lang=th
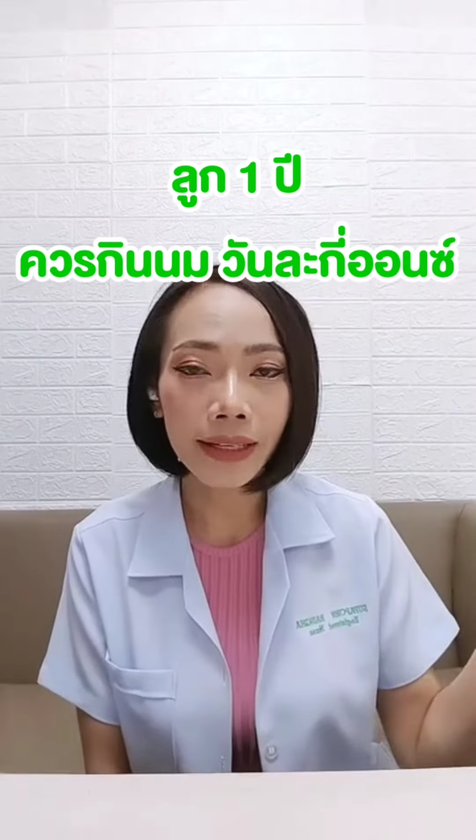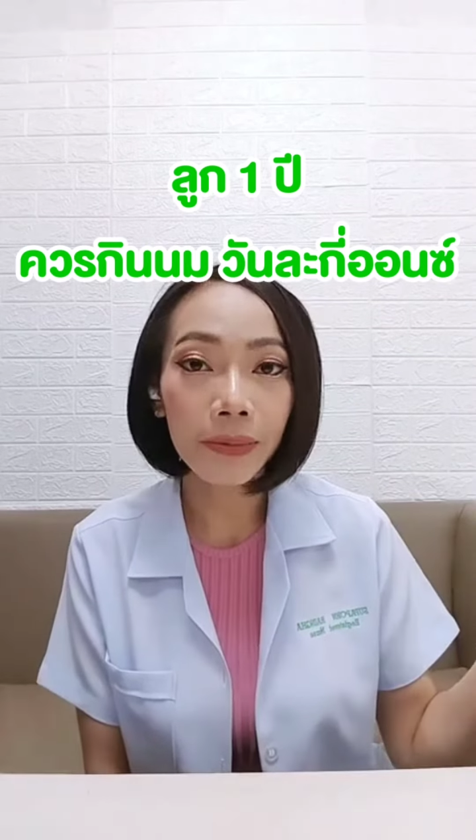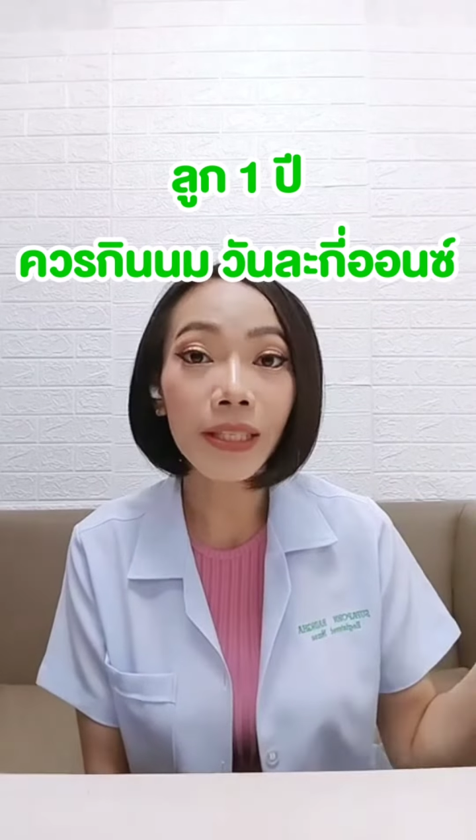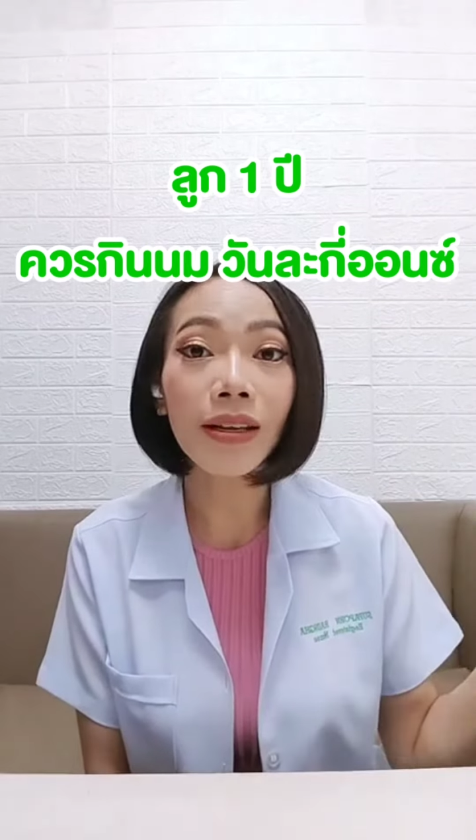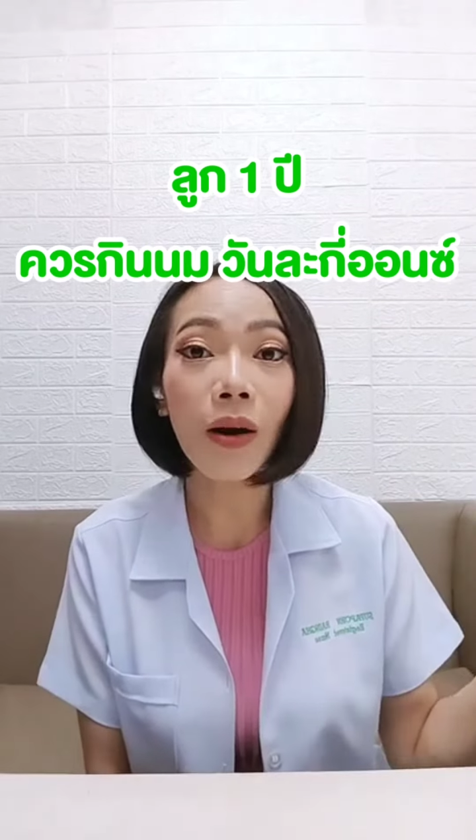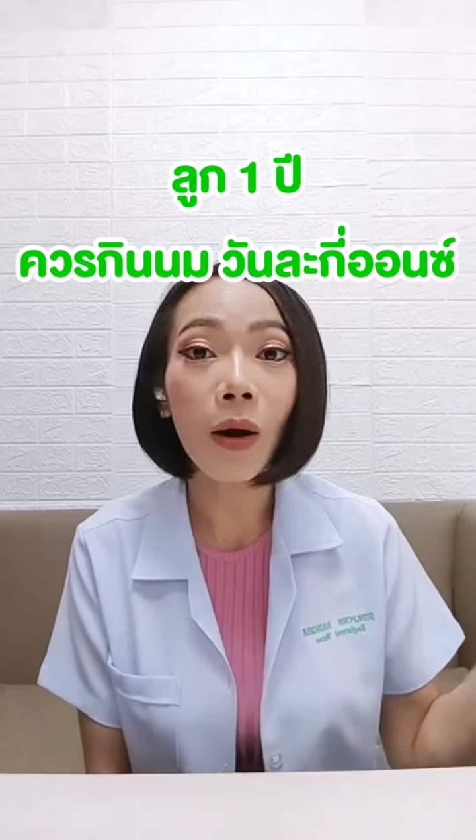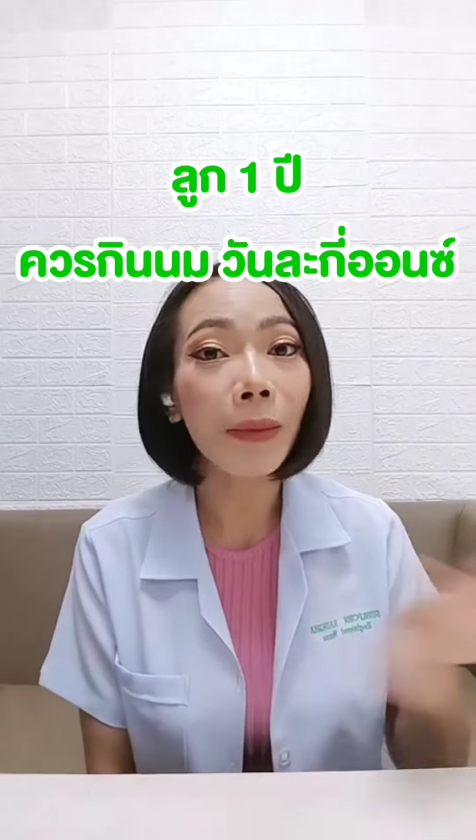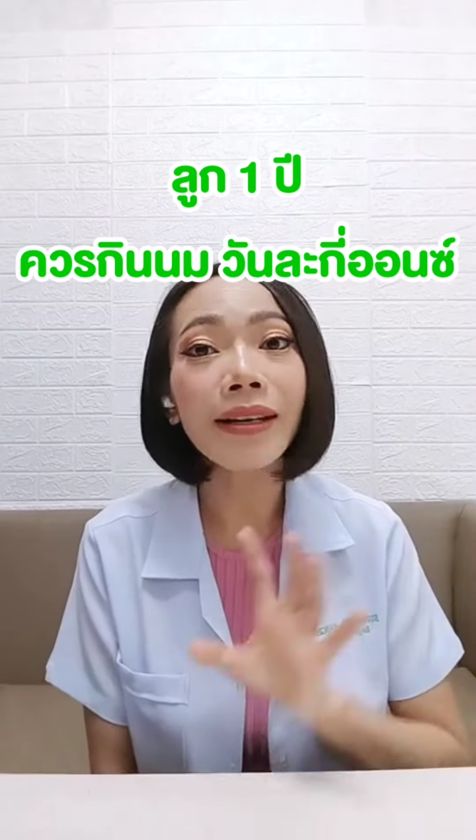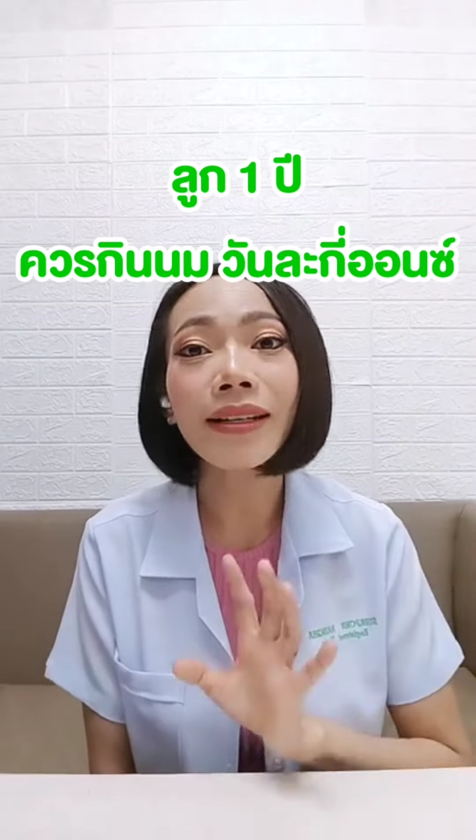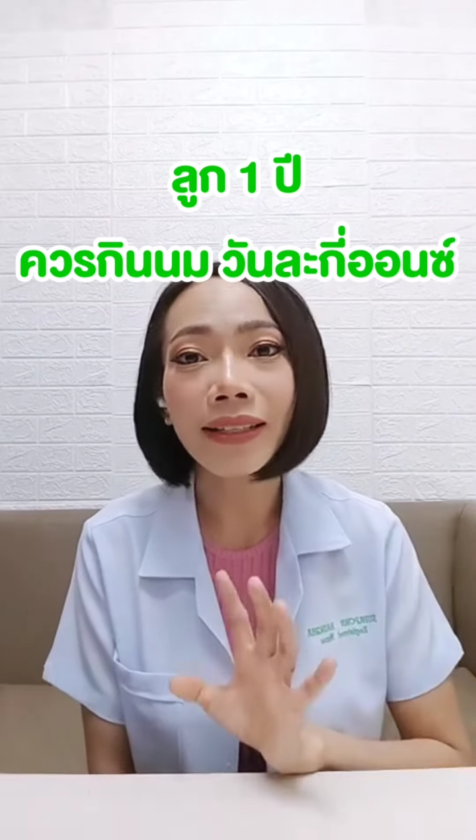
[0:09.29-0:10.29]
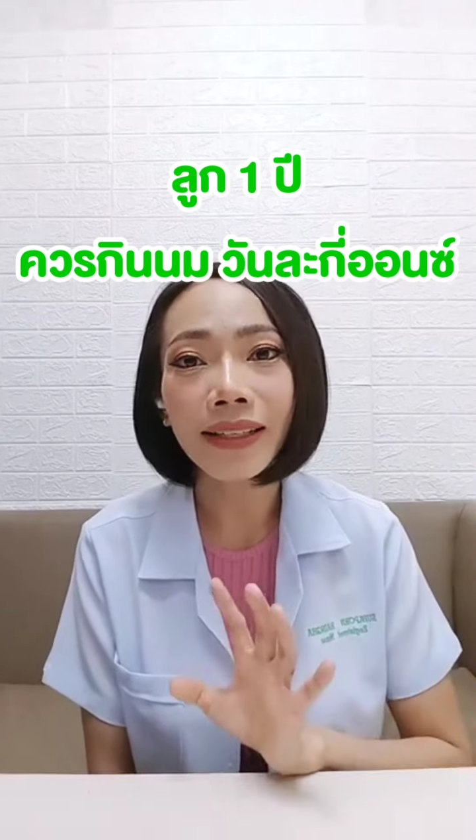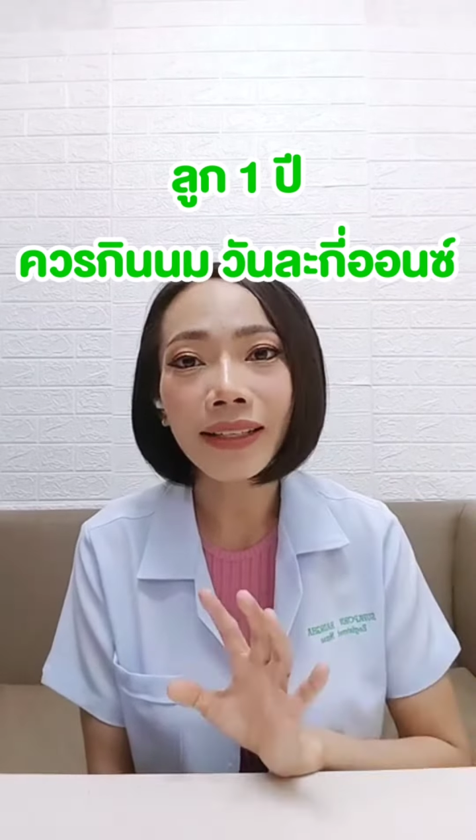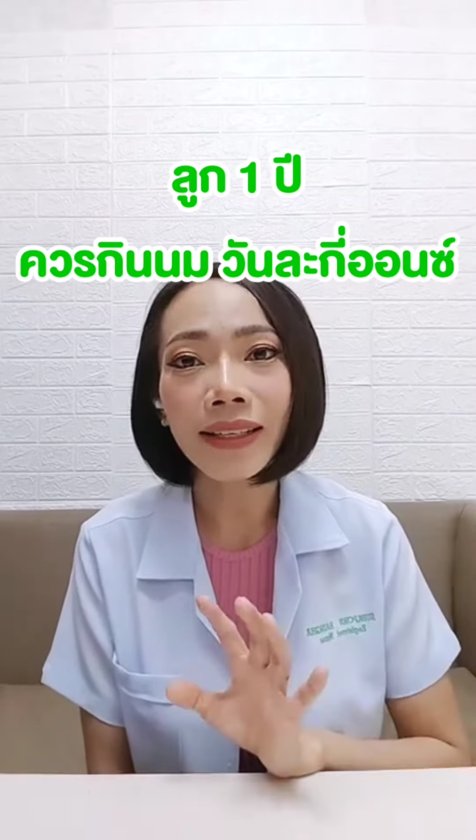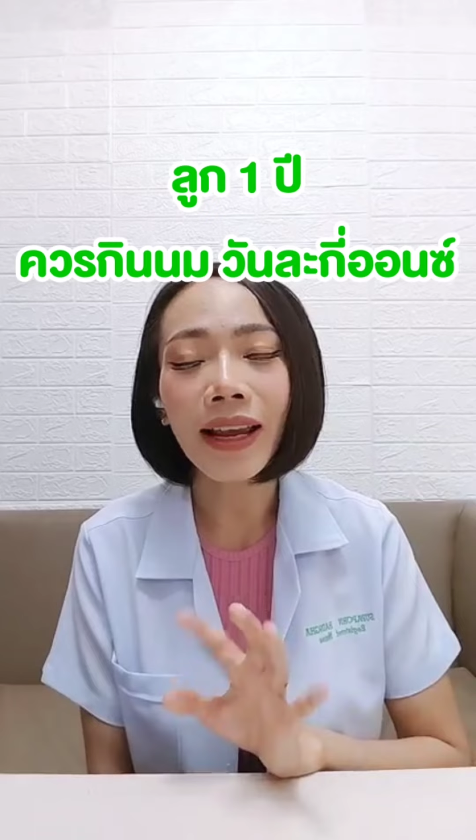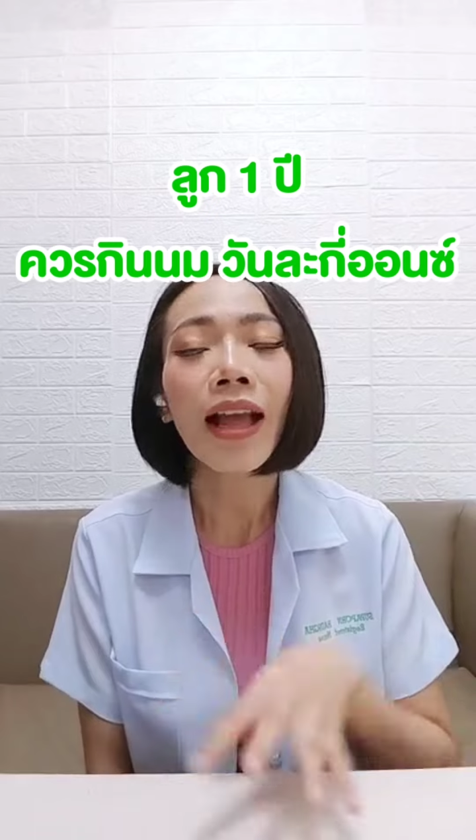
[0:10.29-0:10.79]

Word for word: 24 ออนไม่เกินนี้